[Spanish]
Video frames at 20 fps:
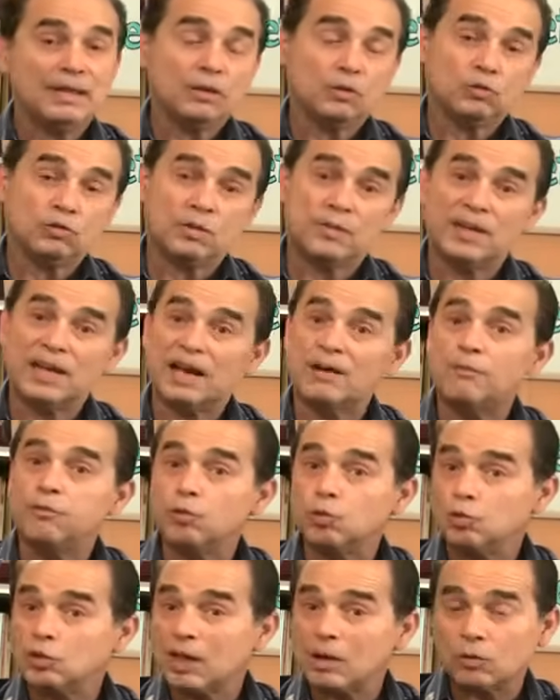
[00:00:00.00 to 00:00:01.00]
inclusive las
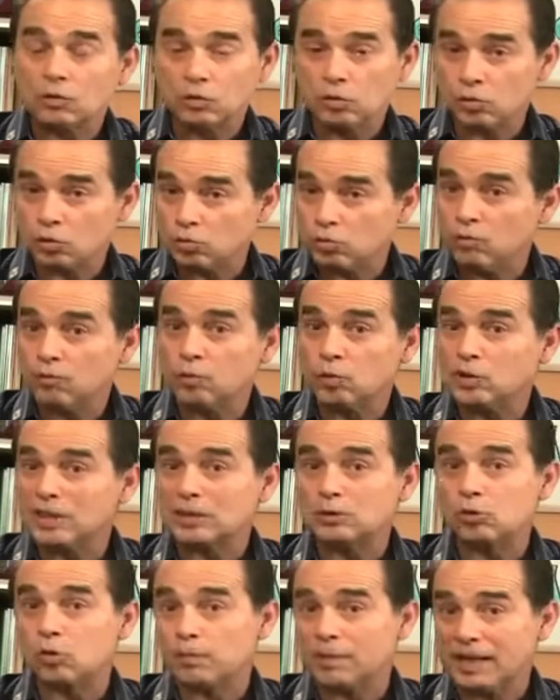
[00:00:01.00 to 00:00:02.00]
frutas cuando no son
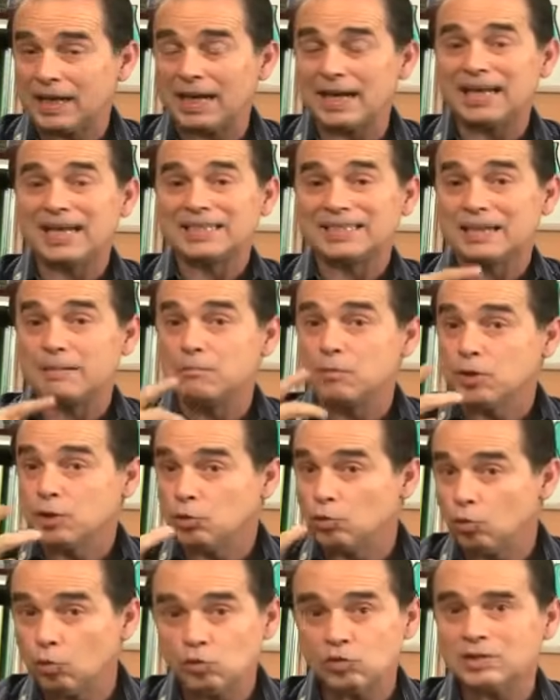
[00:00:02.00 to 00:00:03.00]
frutas tropicales que sean
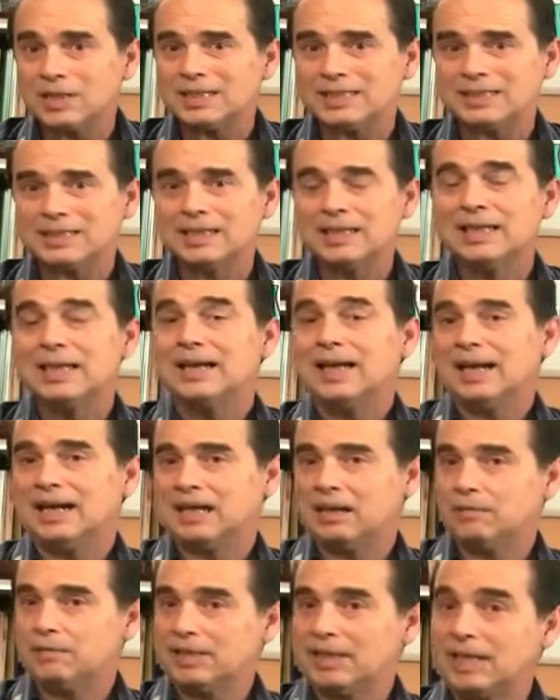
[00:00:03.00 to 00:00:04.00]
muy dulces.
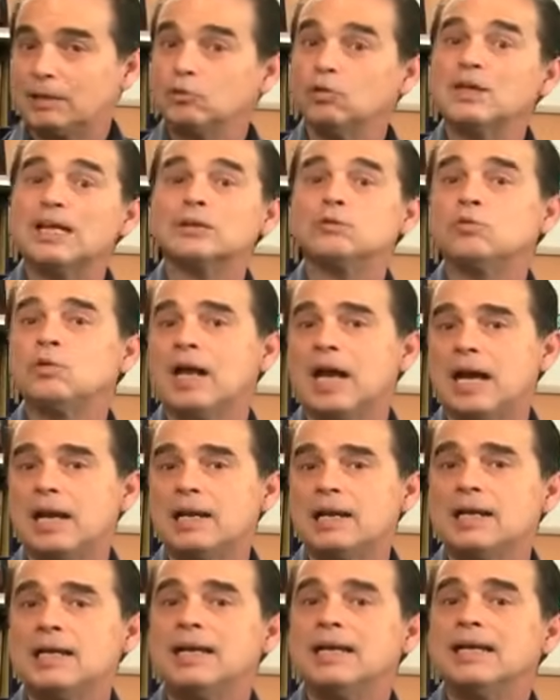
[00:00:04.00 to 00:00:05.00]
El carbohidrato
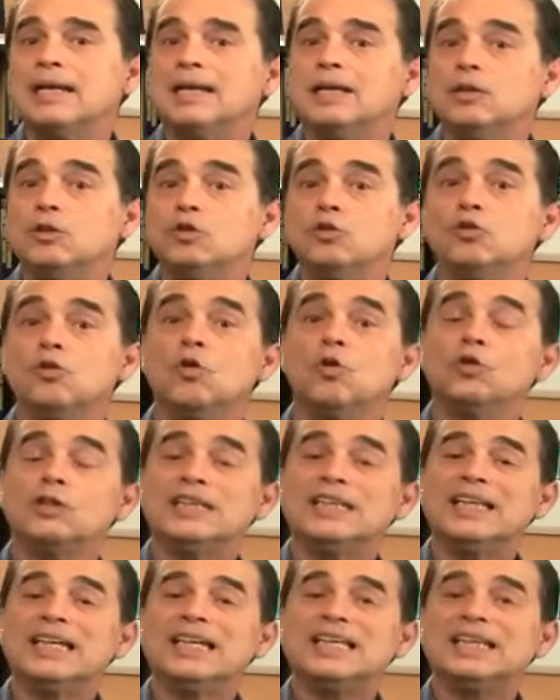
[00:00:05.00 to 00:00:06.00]
natural
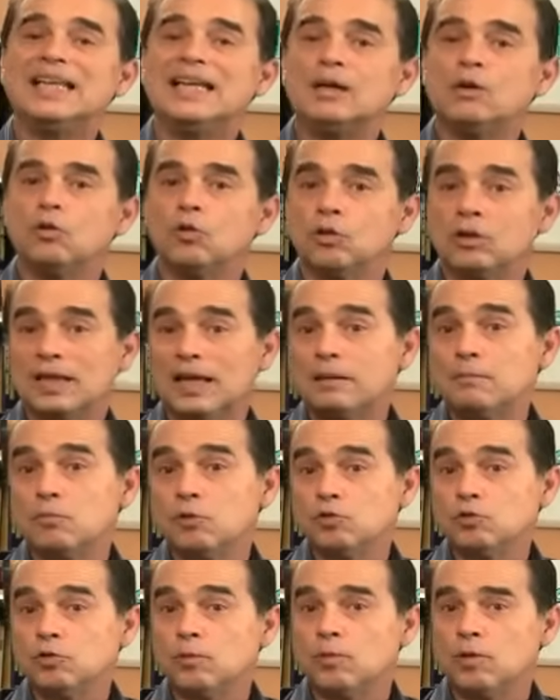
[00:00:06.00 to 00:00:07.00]
no tiende a engordar
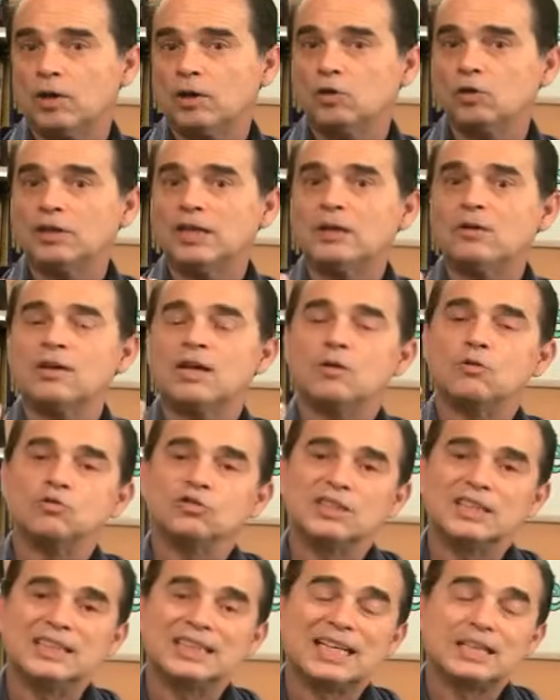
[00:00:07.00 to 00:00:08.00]
mucho porque no tiene una
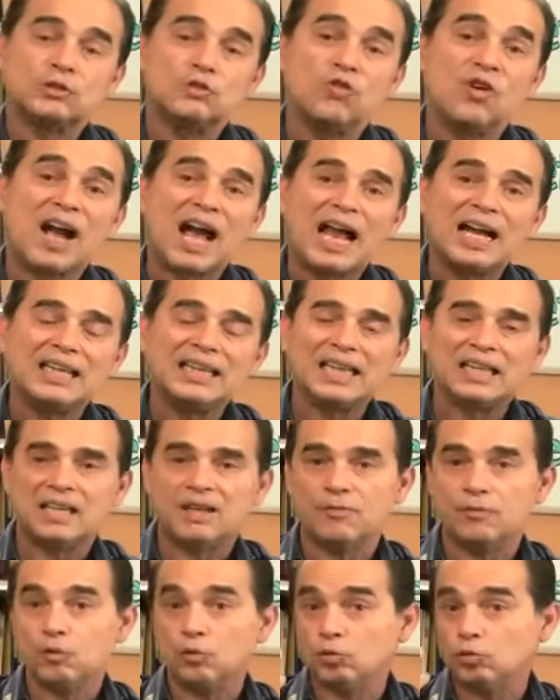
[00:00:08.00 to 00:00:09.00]
concentración alta
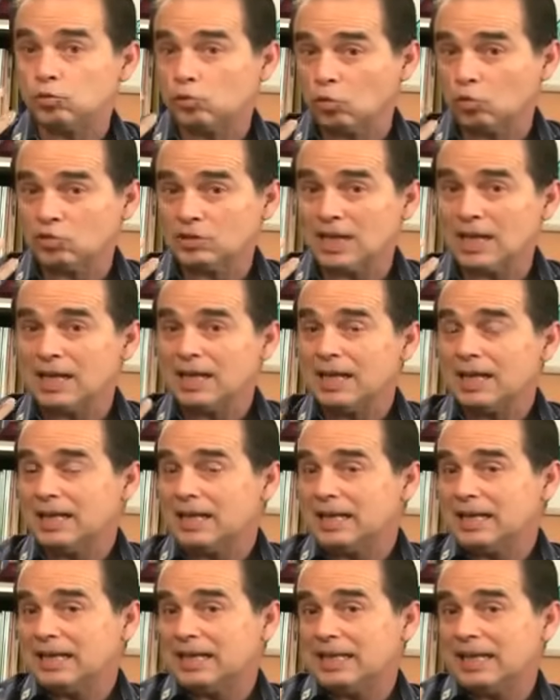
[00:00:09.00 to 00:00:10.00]
de fructosa
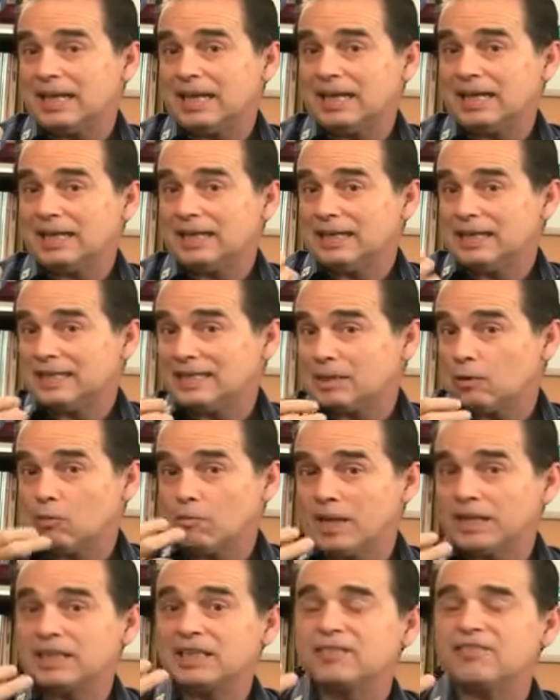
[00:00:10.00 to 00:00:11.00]
ni, de, ni se
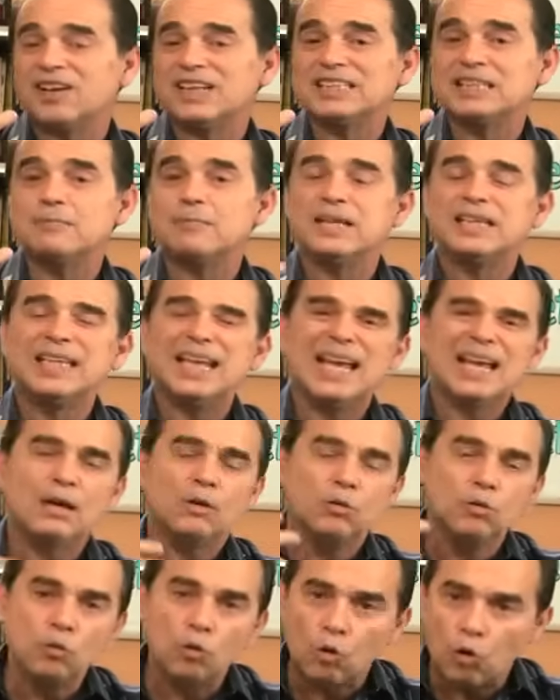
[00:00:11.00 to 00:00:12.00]
convierte fácilmente
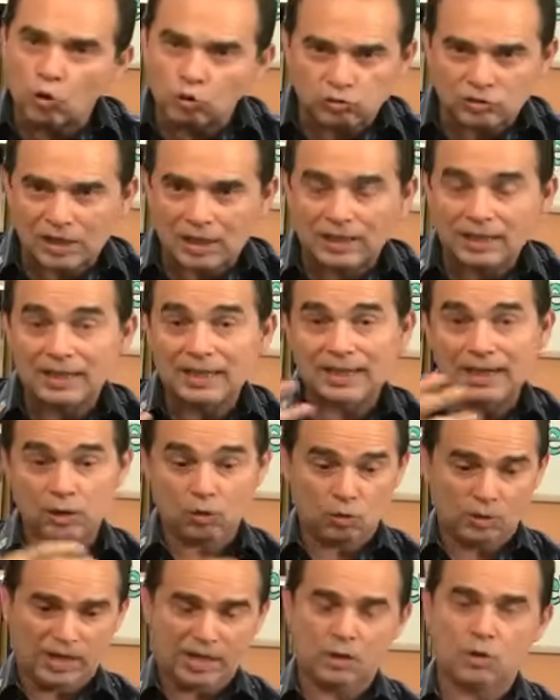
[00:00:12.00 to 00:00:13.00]
en glucosa, que
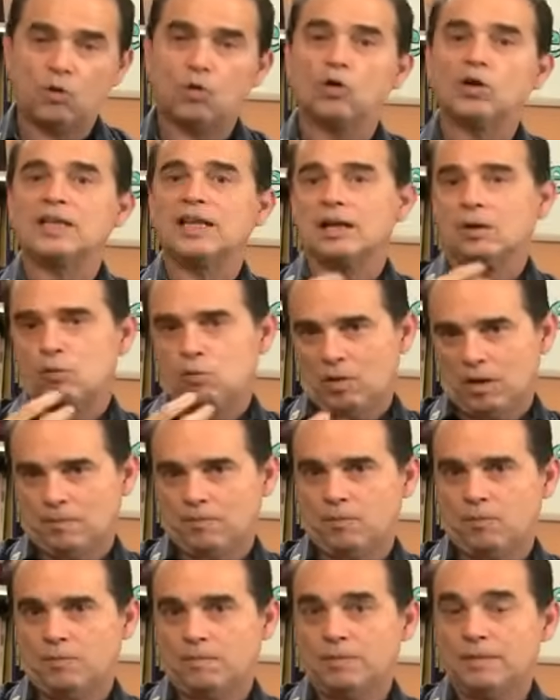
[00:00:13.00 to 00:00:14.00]
es lo que engorda el
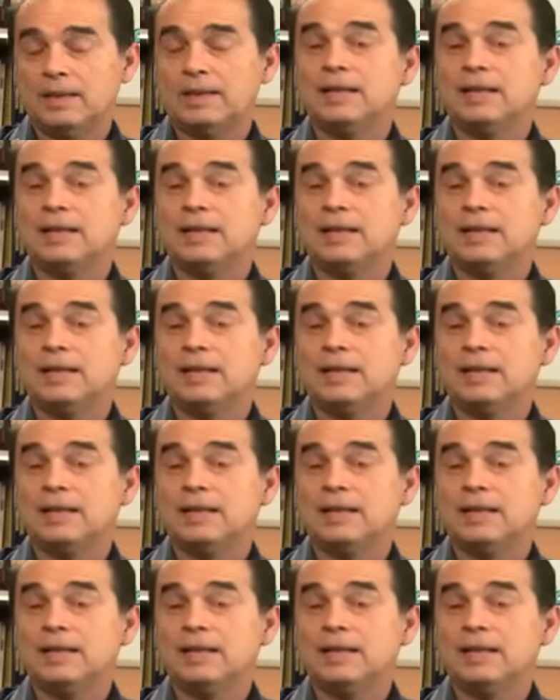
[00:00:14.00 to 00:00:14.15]
cuerpo.